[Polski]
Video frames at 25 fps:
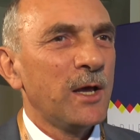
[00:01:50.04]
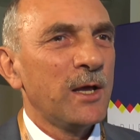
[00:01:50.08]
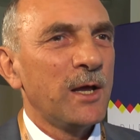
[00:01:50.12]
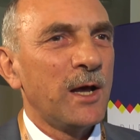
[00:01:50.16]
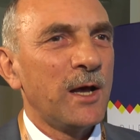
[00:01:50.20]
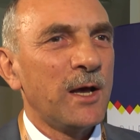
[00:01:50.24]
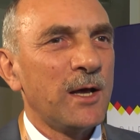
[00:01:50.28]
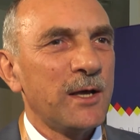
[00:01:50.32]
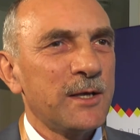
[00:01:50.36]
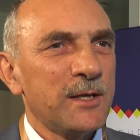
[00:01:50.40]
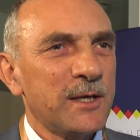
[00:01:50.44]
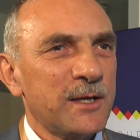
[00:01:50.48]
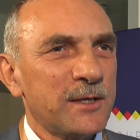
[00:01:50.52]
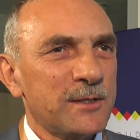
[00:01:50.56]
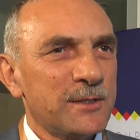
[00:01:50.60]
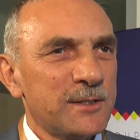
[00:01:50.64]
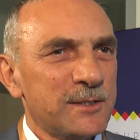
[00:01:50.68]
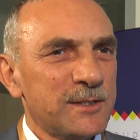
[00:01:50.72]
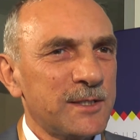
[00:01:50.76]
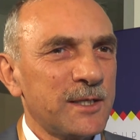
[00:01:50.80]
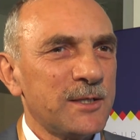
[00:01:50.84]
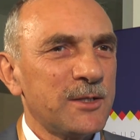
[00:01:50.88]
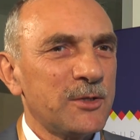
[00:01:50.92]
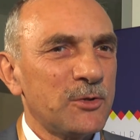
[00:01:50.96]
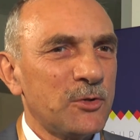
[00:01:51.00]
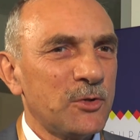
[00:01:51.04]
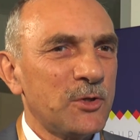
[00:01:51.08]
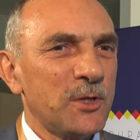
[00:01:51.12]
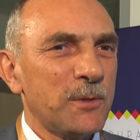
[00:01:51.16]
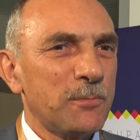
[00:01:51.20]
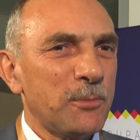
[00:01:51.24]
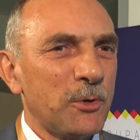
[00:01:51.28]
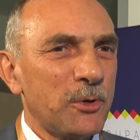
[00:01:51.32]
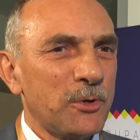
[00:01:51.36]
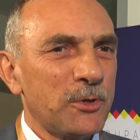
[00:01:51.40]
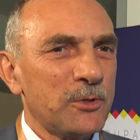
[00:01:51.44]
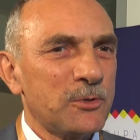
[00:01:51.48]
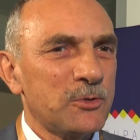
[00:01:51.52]
a jak niestety do tej
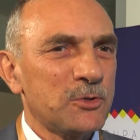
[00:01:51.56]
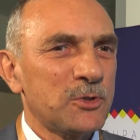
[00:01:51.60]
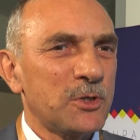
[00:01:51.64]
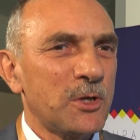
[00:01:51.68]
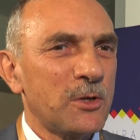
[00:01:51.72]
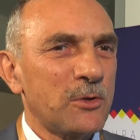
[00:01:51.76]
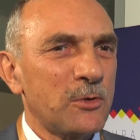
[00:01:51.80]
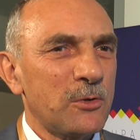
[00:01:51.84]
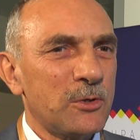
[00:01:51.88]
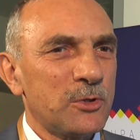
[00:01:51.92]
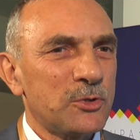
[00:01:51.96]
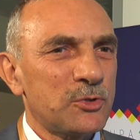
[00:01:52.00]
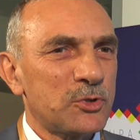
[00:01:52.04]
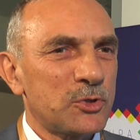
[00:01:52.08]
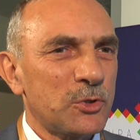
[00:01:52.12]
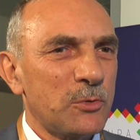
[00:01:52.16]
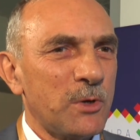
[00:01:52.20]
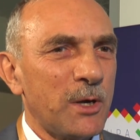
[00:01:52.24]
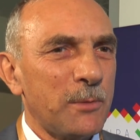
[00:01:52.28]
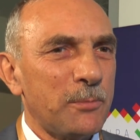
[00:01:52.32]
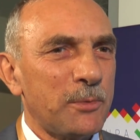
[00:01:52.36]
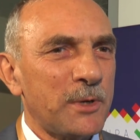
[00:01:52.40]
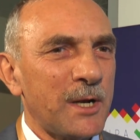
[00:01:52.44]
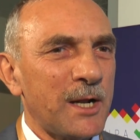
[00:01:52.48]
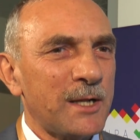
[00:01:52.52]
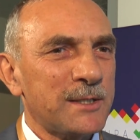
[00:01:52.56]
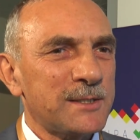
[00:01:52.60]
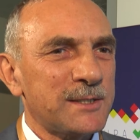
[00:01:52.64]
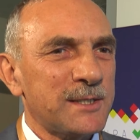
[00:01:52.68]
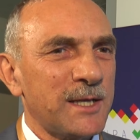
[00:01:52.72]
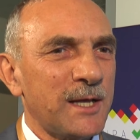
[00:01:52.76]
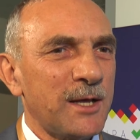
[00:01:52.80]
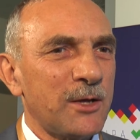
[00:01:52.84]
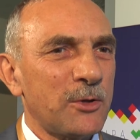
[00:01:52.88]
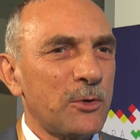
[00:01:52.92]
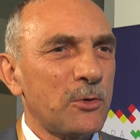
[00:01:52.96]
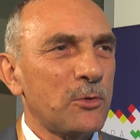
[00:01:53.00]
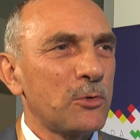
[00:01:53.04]
pory to się tylko liczyła
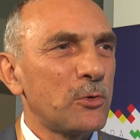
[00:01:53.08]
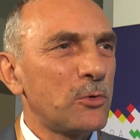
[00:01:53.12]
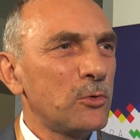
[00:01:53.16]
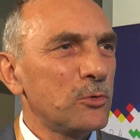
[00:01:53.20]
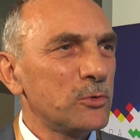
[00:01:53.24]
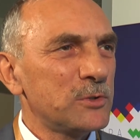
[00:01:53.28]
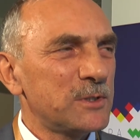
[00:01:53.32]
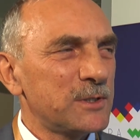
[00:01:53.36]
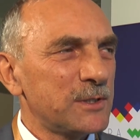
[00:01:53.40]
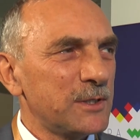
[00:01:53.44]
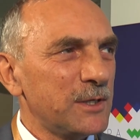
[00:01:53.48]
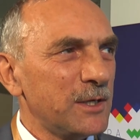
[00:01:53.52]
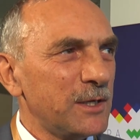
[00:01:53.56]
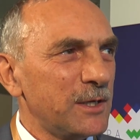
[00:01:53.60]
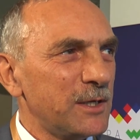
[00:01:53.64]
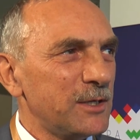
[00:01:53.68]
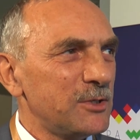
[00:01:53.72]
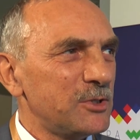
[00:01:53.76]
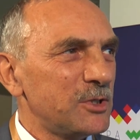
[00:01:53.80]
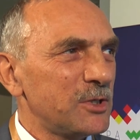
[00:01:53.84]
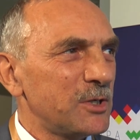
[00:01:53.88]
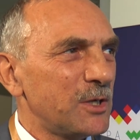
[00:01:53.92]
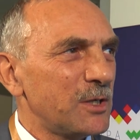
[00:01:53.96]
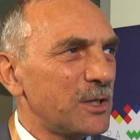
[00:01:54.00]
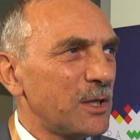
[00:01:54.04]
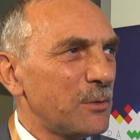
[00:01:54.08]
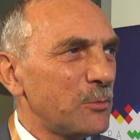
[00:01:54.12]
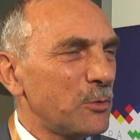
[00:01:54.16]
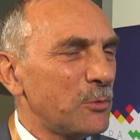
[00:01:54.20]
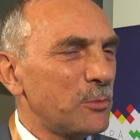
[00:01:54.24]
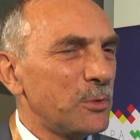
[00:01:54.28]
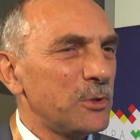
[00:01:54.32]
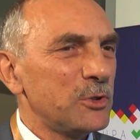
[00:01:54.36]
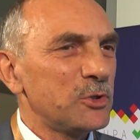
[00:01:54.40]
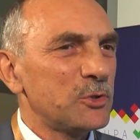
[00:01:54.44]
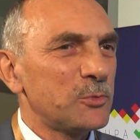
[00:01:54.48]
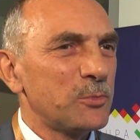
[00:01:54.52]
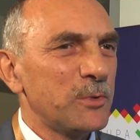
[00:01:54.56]
praca rąk ludzkich i dzięki temu
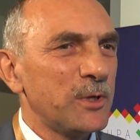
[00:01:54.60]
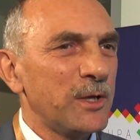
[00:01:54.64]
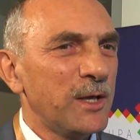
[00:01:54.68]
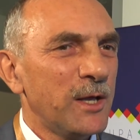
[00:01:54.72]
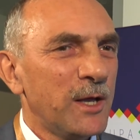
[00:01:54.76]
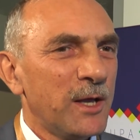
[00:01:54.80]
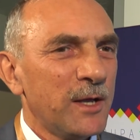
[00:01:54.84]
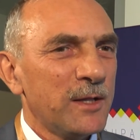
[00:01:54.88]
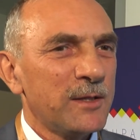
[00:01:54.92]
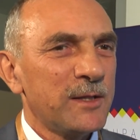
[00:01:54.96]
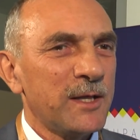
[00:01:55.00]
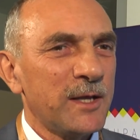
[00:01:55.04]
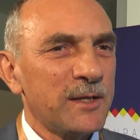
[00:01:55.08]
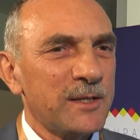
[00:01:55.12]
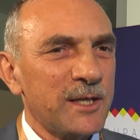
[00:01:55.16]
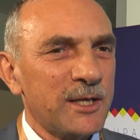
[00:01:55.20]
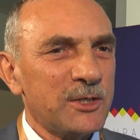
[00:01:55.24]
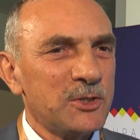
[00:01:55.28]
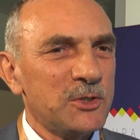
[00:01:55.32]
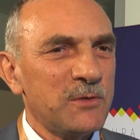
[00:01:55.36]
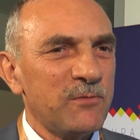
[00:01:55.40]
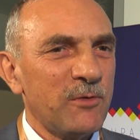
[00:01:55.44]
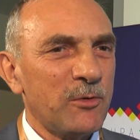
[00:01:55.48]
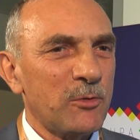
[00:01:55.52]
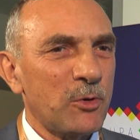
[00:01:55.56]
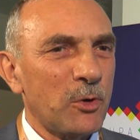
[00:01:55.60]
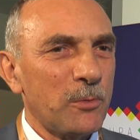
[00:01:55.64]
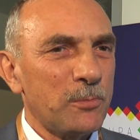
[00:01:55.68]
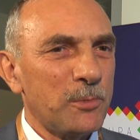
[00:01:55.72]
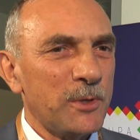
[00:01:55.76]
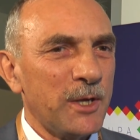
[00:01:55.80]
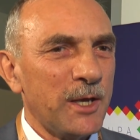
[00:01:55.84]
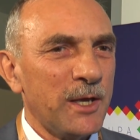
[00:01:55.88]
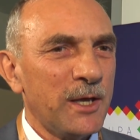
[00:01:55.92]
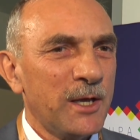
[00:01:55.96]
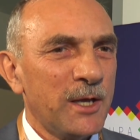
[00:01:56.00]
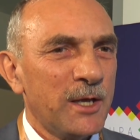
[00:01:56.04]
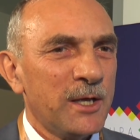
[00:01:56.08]
byliśmy najtańsi w
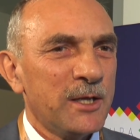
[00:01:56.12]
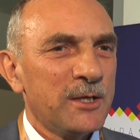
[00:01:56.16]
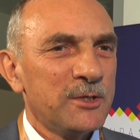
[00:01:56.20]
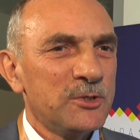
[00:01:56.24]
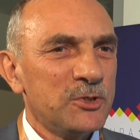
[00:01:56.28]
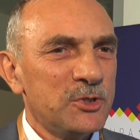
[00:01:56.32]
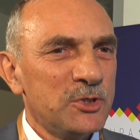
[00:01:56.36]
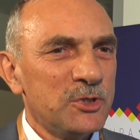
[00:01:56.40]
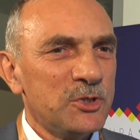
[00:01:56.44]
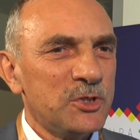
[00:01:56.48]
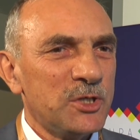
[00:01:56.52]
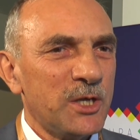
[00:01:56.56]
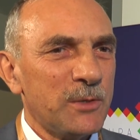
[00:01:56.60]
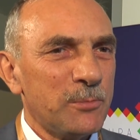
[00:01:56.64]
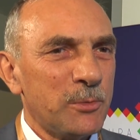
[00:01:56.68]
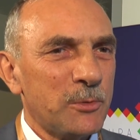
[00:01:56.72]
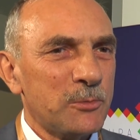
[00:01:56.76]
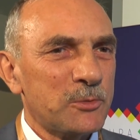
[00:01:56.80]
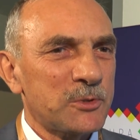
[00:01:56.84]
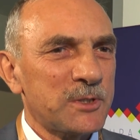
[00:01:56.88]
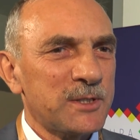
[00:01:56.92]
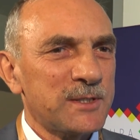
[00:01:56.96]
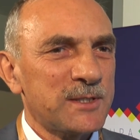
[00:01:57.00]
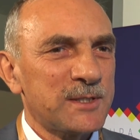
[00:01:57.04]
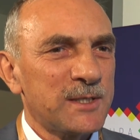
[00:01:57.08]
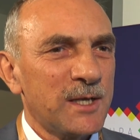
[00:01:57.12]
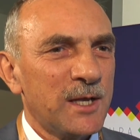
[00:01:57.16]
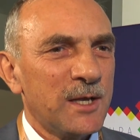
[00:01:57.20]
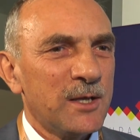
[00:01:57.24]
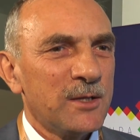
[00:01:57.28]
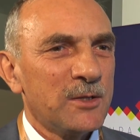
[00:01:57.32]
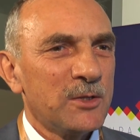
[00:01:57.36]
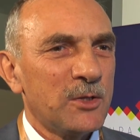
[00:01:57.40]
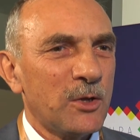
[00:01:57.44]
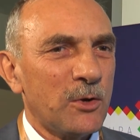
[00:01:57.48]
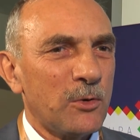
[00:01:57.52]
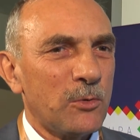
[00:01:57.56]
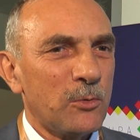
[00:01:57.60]
Europie. Dzisiaj poprzez
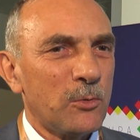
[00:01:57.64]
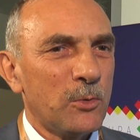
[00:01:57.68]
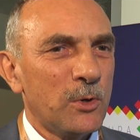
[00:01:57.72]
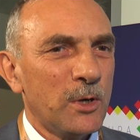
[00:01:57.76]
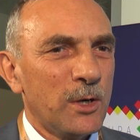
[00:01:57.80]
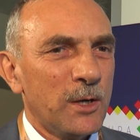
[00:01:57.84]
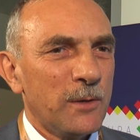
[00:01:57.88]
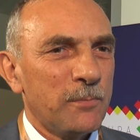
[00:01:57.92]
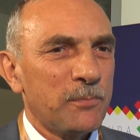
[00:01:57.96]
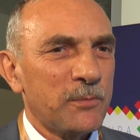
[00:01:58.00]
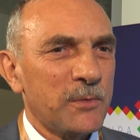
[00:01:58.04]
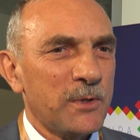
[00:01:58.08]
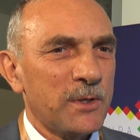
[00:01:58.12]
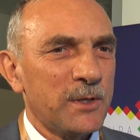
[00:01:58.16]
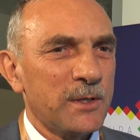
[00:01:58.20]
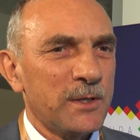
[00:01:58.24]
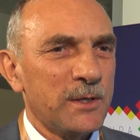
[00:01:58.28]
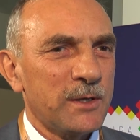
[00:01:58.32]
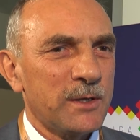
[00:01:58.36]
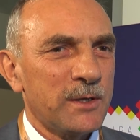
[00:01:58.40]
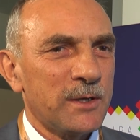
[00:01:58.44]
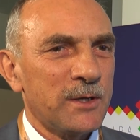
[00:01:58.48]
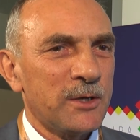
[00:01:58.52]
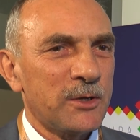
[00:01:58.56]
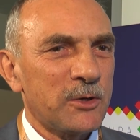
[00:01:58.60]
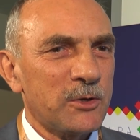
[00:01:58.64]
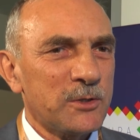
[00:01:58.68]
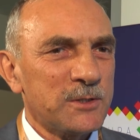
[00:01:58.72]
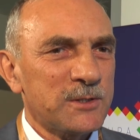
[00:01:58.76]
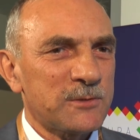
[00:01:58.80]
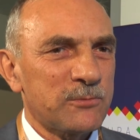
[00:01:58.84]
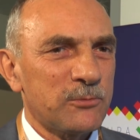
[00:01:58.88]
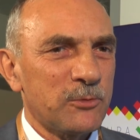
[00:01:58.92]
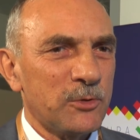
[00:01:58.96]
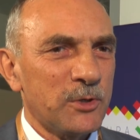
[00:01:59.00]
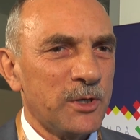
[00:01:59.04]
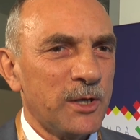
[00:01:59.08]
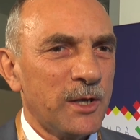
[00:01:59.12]
tą y,
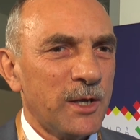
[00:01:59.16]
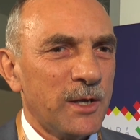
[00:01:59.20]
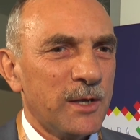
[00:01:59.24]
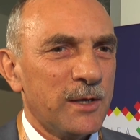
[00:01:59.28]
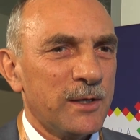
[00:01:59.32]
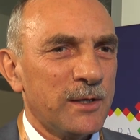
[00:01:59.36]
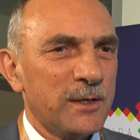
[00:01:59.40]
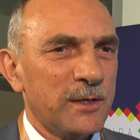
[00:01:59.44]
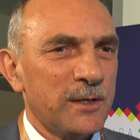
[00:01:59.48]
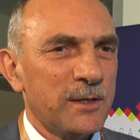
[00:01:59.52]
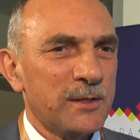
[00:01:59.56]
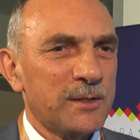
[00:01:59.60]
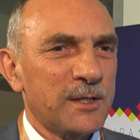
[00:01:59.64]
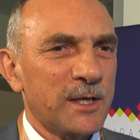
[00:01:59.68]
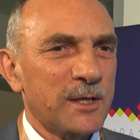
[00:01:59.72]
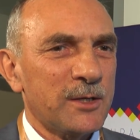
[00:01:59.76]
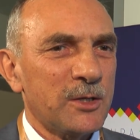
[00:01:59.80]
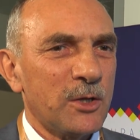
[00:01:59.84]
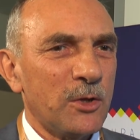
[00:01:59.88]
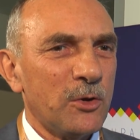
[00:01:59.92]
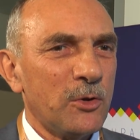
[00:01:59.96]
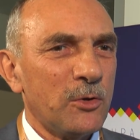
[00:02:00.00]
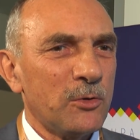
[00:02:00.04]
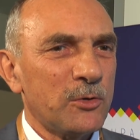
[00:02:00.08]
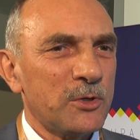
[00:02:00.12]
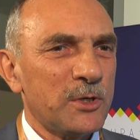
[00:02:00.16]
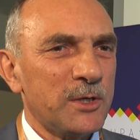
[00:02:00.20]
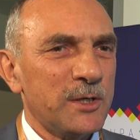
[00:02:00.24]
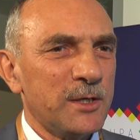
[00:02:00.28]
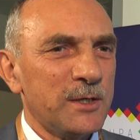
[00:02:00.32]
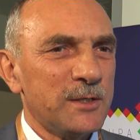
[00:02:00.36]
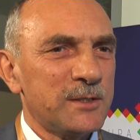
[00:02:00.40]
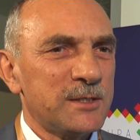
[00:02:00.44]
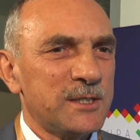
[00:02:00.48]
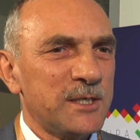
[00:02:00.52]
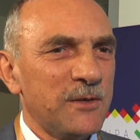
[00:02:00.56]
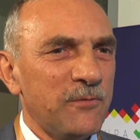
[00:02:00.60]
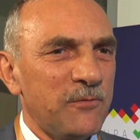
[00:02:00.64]
rozwój y,
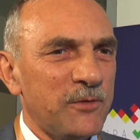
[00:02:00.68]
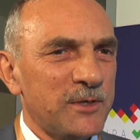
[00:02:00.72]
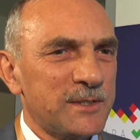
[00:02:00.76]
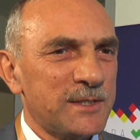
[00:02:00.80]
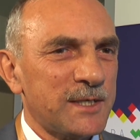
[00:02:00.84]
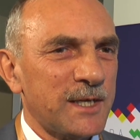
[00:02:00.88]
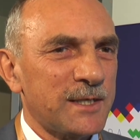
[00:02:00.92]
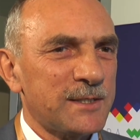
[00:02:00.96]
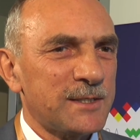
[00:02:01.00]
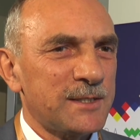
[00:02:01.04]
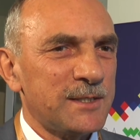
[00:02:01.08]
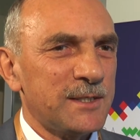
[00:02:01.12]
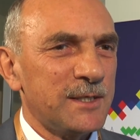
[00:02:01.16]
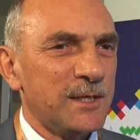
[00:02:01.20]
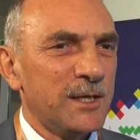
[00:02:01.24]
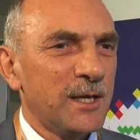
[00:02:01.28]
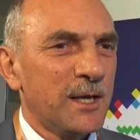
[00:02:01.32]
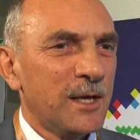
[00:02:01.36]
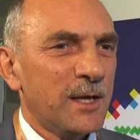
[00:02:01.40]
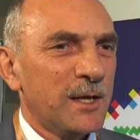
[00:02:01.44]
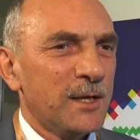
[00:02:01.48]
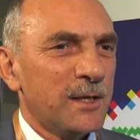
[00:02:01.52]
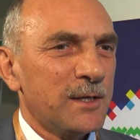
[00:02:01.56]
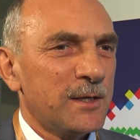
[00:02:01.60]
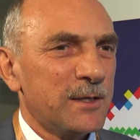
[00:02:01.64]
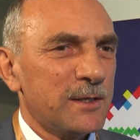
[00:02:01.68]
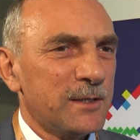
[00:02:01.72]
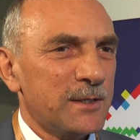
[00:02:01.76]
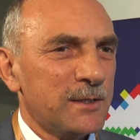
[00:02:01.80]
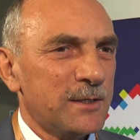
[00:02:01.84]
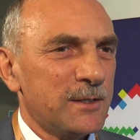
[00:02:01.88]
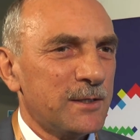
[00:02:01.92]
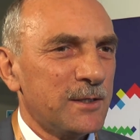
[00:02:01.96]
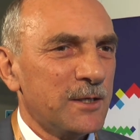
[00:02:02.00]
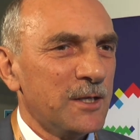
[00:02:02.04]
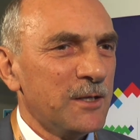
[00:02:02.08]
technologii, cyfryzacji, y,